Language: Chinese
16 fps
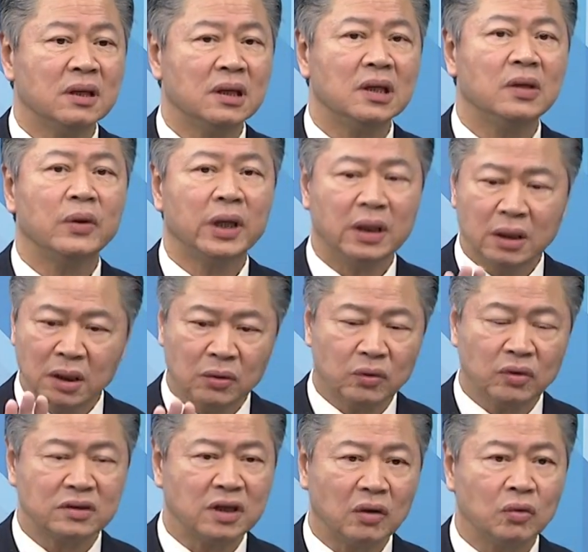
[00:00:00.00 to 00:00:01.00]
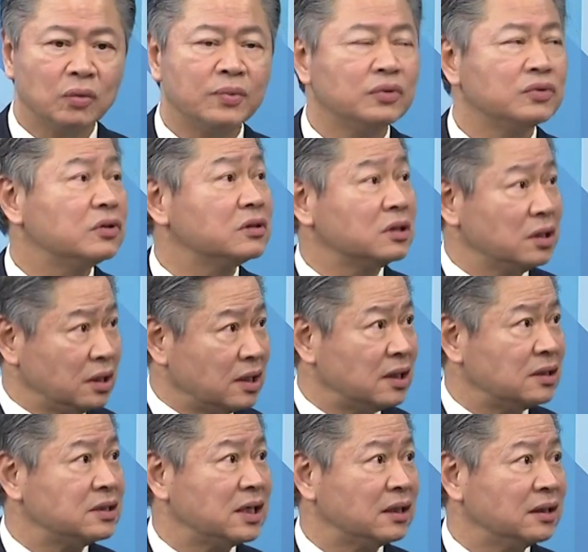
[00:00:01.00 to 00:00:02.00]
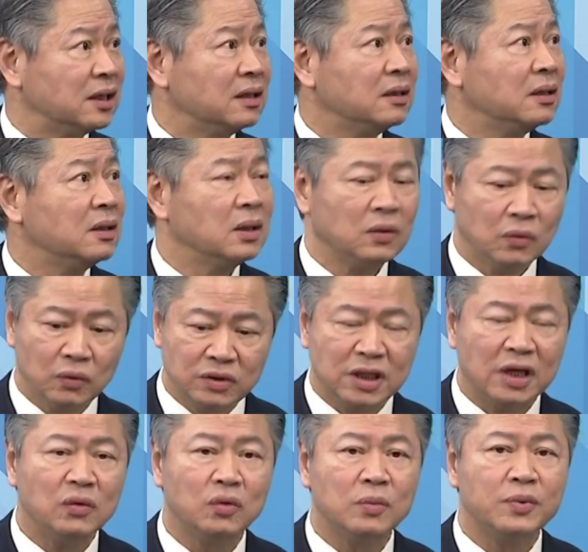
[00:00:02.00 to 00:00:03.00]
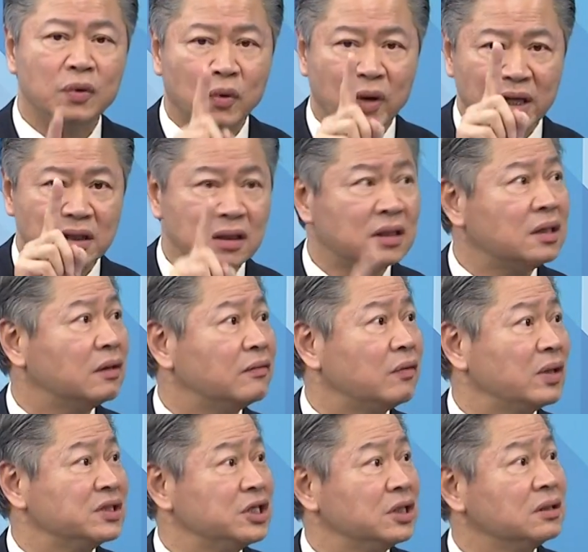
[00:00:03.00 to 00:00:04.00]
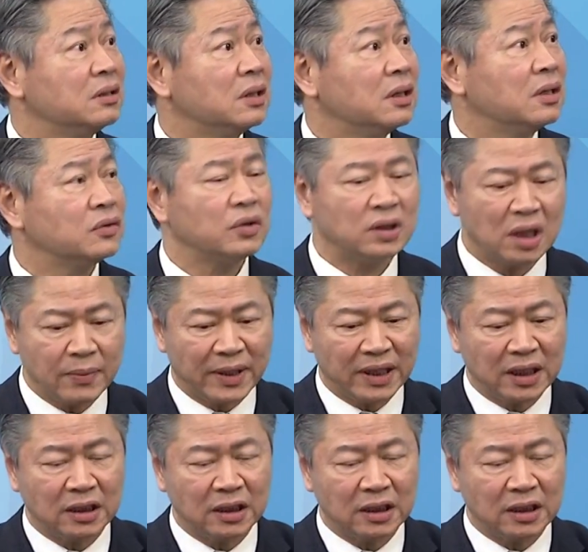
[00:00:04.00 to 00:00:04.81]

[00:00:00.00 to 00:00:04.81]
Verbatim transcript: 因为多少卢布就是你刚刚讲的，嗯，五千卢布换一克黄金，所以他把它